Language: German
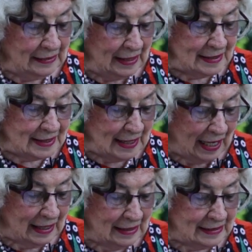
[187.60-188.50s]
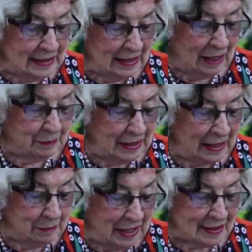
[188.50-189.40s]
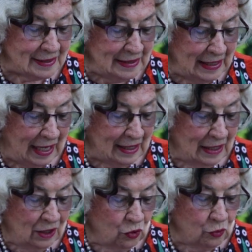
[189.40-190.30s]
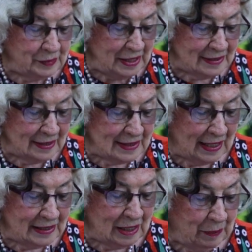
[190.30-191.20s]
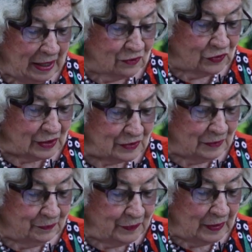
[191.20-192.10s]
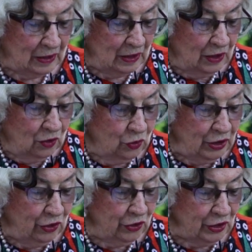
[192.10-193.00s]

den Sarah dir am, im nächsten Jahr um diese Zeit gebären wird. Und er